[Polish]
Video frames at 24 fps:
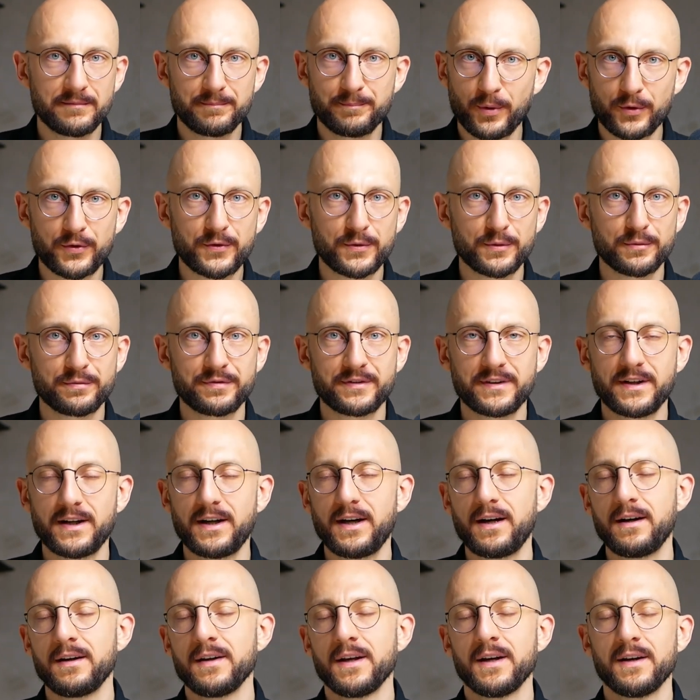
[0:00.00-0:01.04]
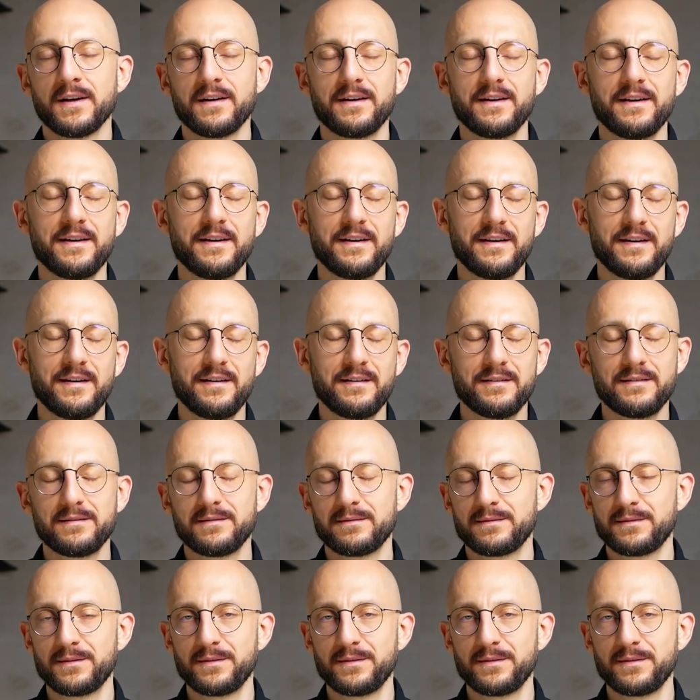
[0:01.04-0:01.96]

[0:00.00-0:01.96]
postów na, e,